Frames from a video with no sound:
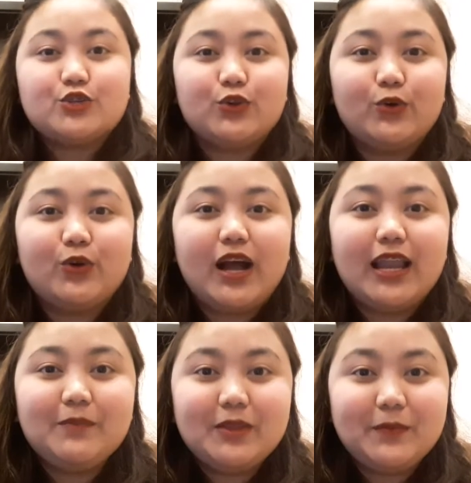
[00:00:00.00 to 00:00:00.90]
So,
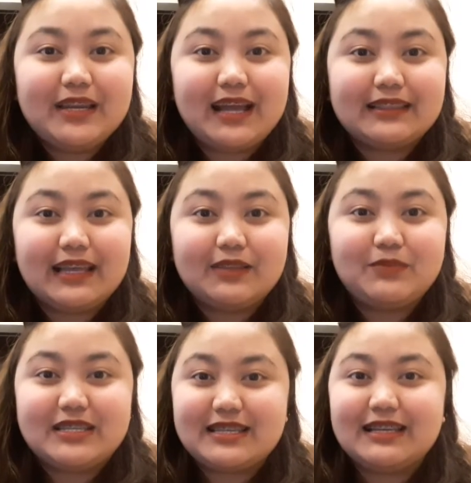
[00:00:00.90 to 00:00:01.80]
alam naman
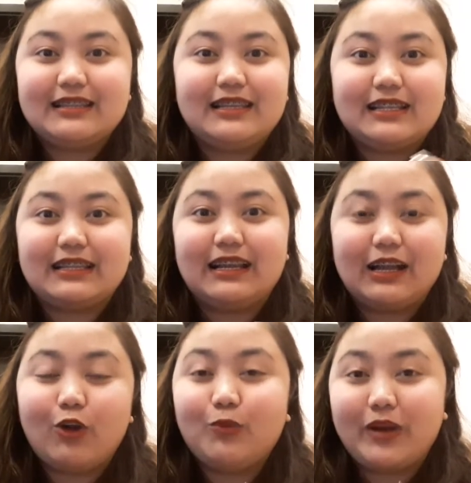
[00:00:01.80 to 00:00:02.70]
natin, minsan hindi na
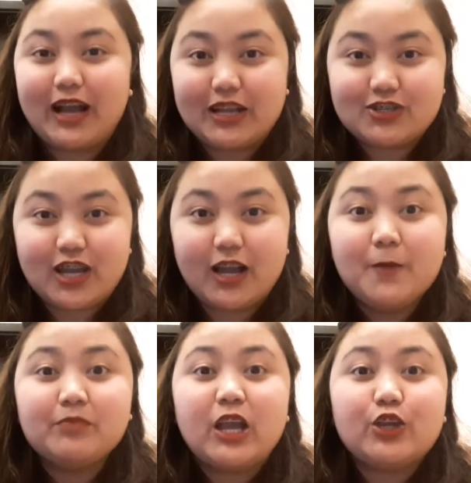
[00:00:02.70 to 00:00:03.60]
talaga
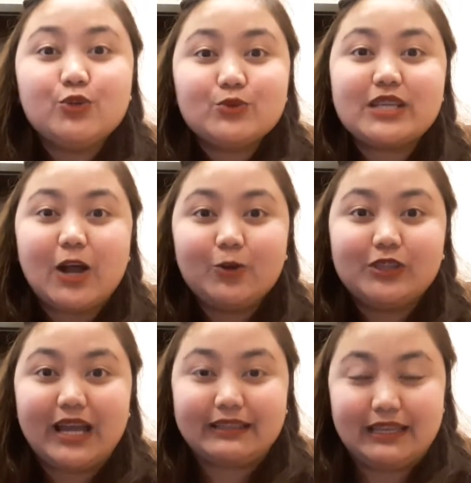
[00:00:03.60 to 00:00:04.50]
kumakasya yung
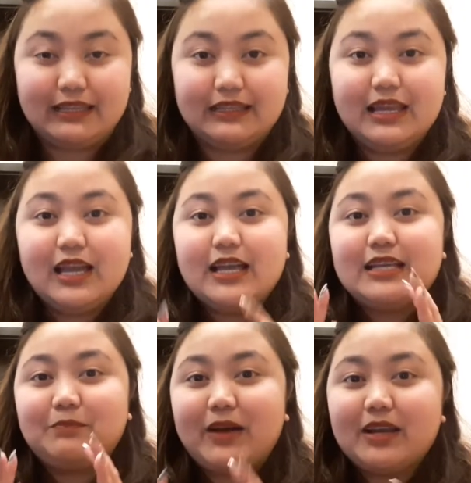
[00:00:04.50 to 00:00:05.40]
sahod natin
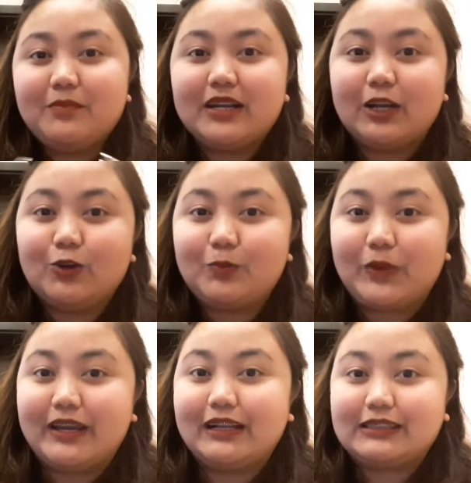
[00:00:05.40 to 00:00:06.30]
para
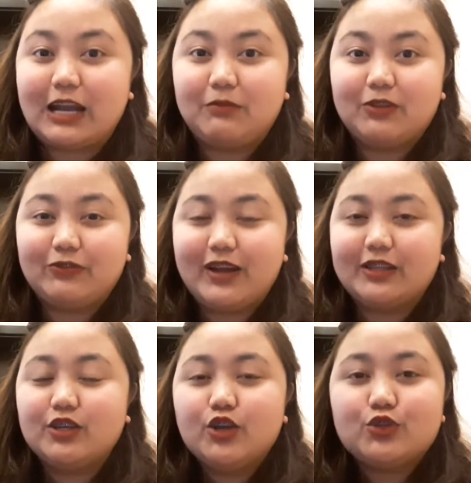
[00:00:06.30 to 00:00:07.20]
magkaroon pa ng travel
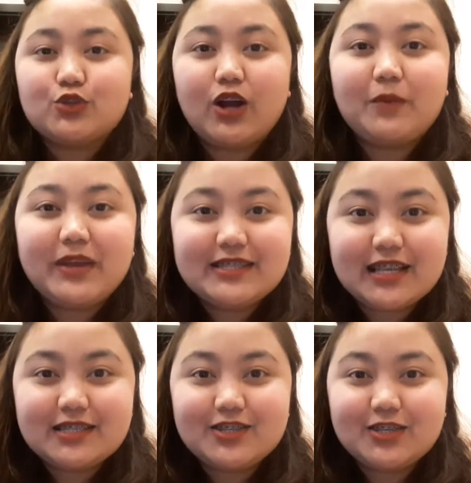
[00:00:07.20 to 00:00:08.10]
fund. So, ang may
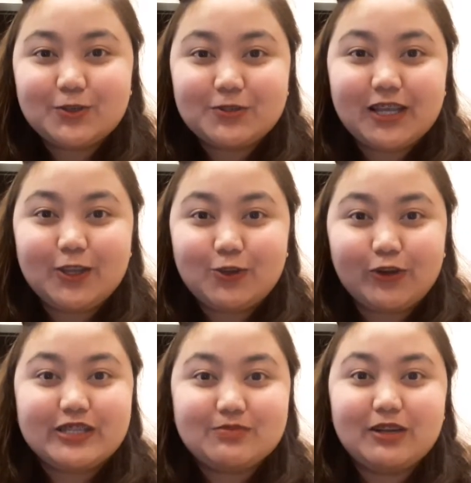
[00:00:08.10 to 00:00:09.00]
suggest ko sa
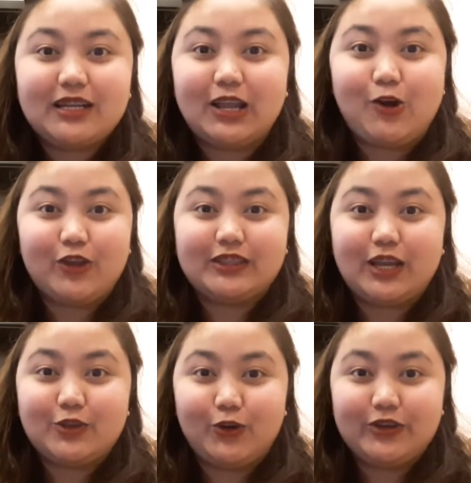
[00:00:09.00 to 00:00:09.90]
inyo is
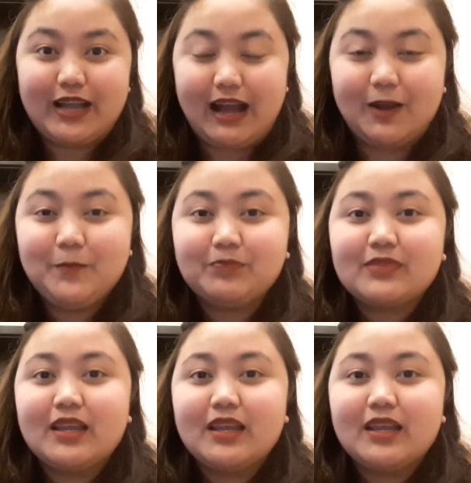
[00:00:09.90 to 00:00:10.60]
magkaroon kayo ng